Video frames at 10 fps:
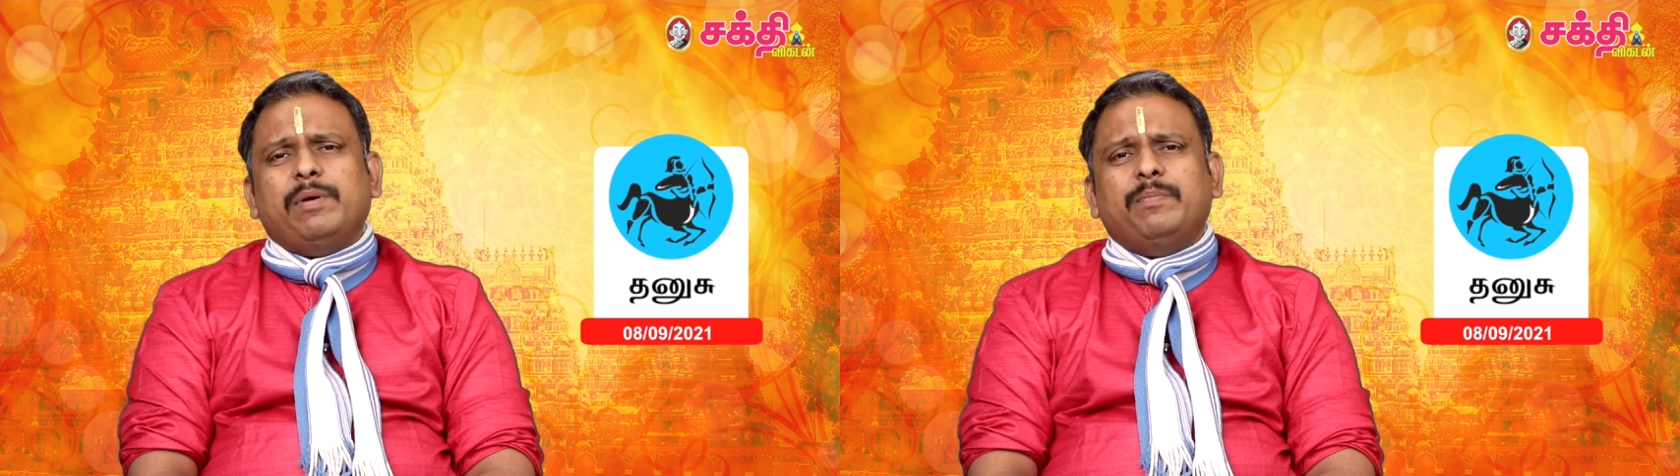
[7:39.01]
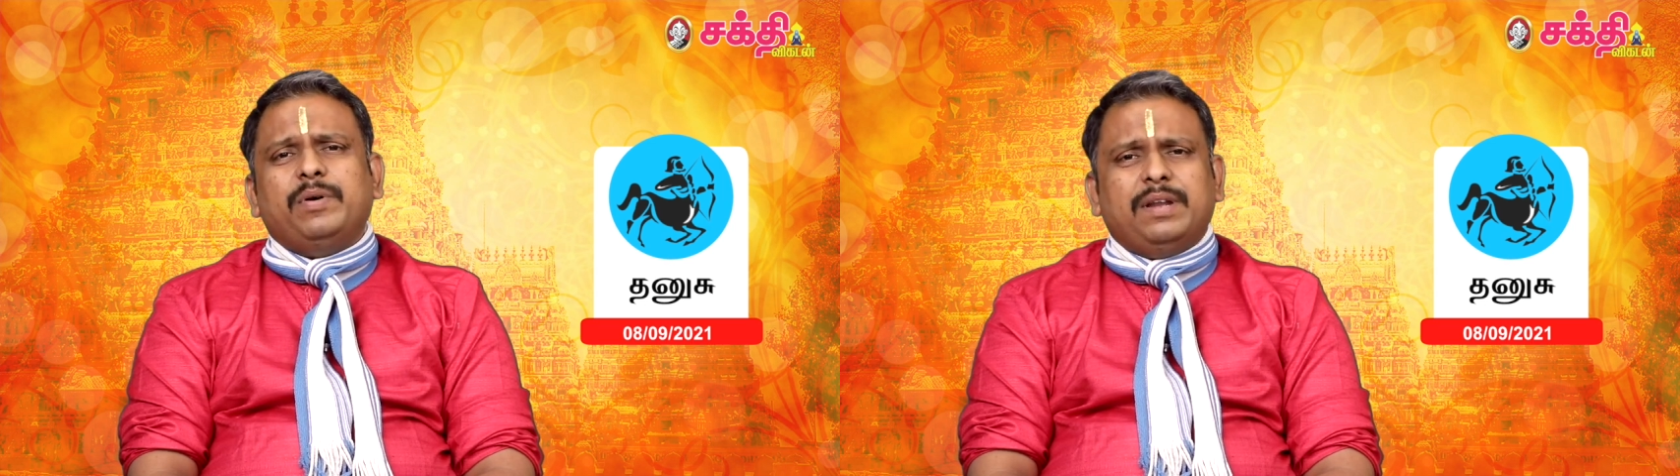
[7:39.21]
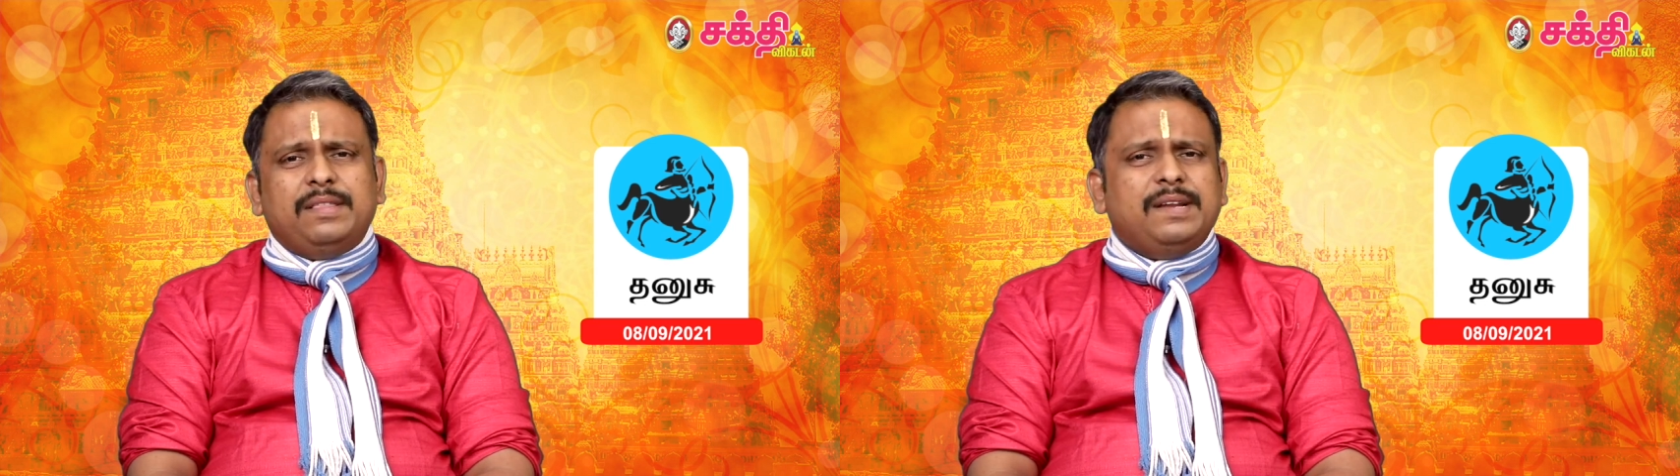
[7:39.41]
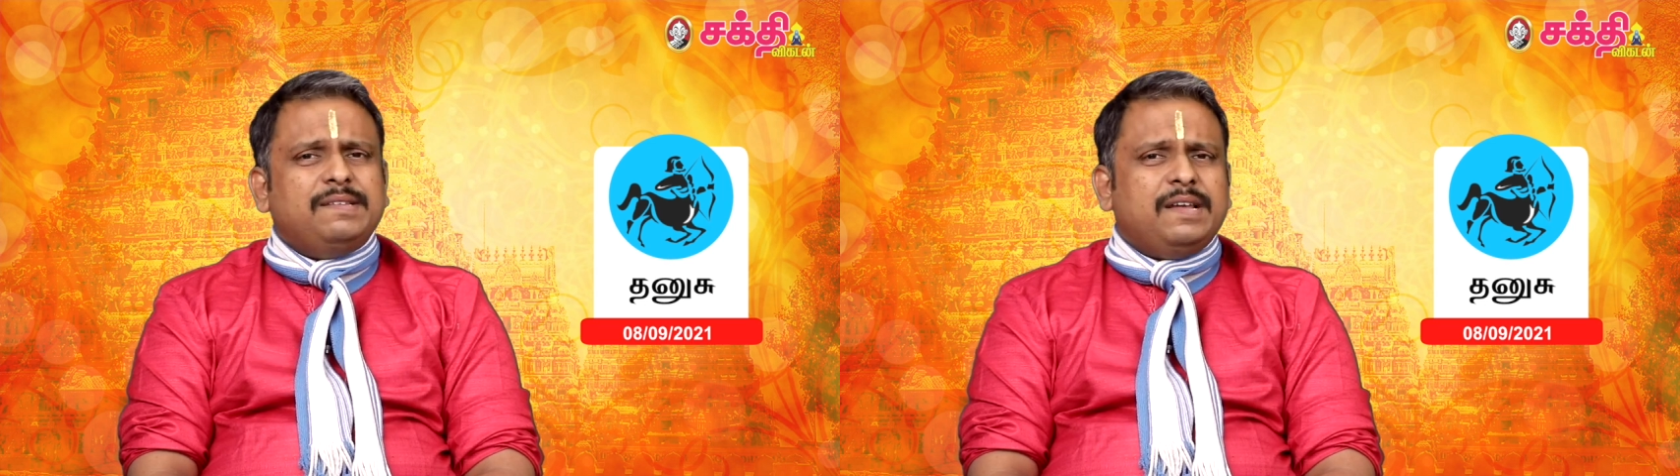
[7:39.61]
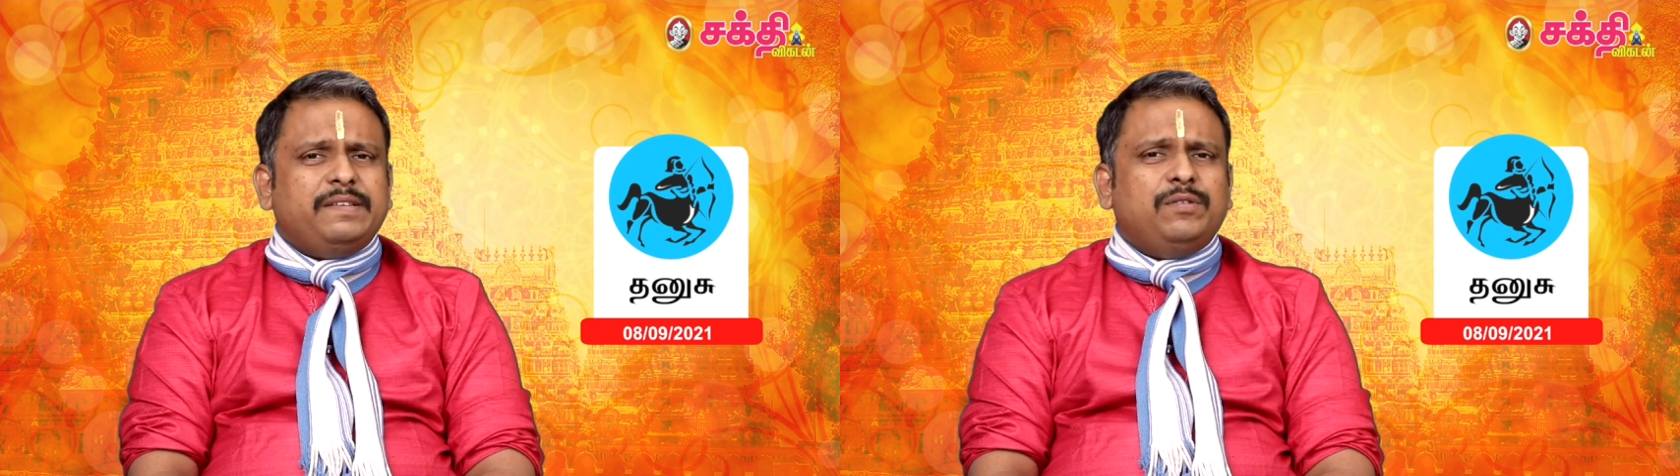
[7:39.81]
அமைப்புங்கிறது
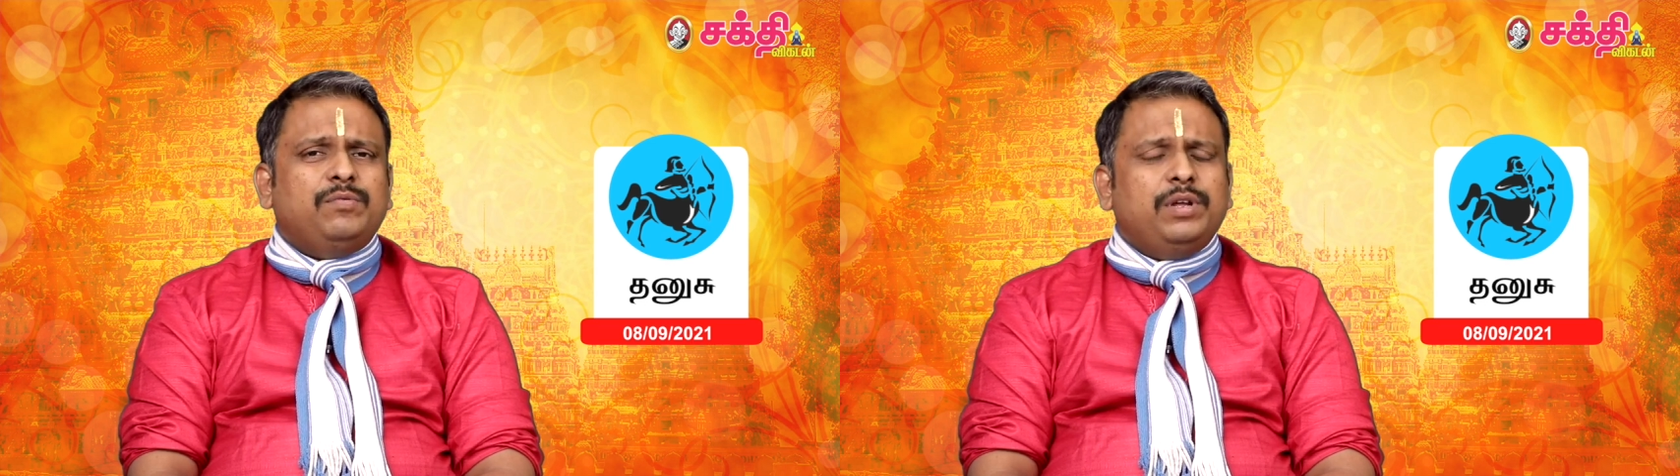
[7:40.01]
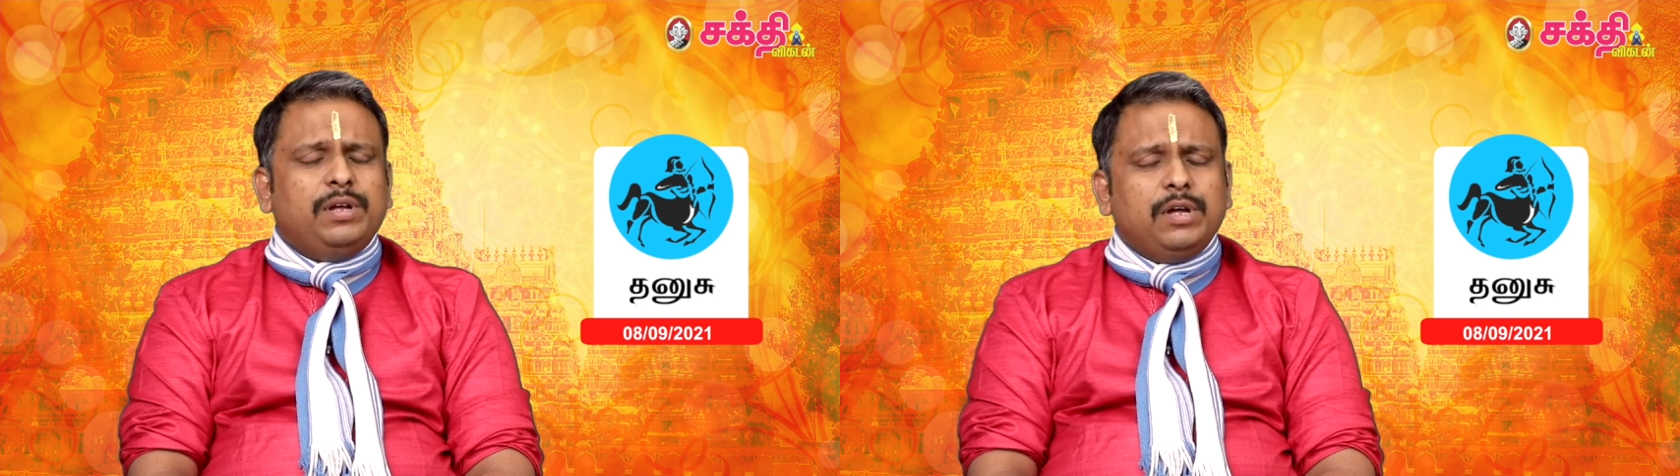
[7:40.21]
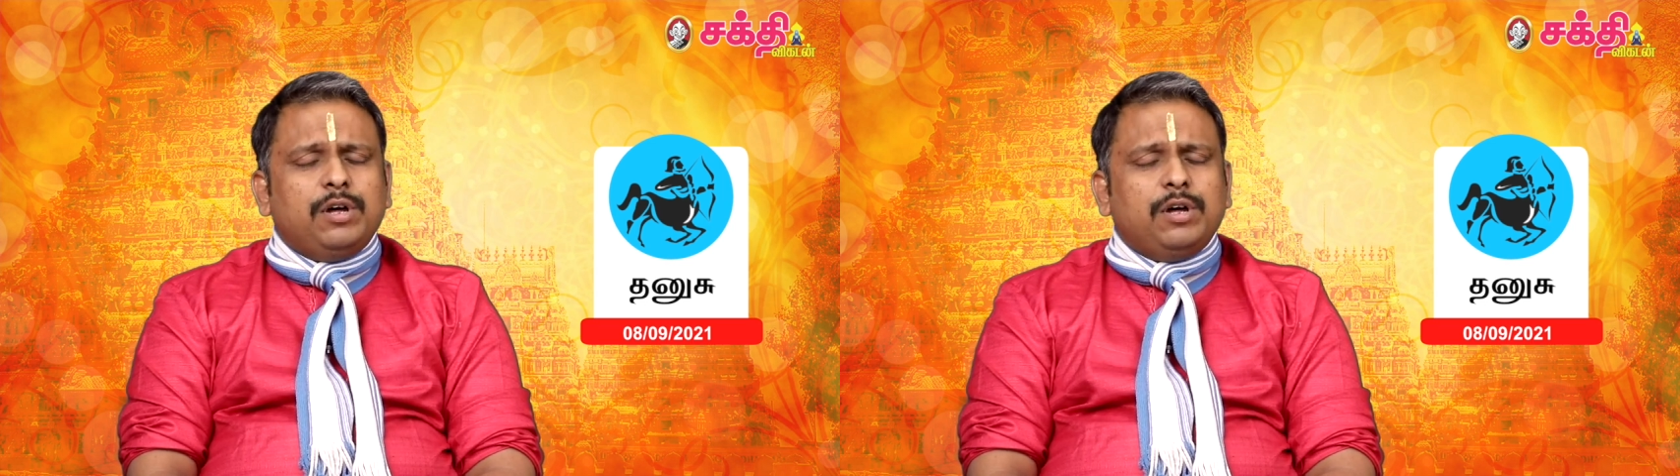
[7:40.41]
தனுசு ராசிக்கு உண்டு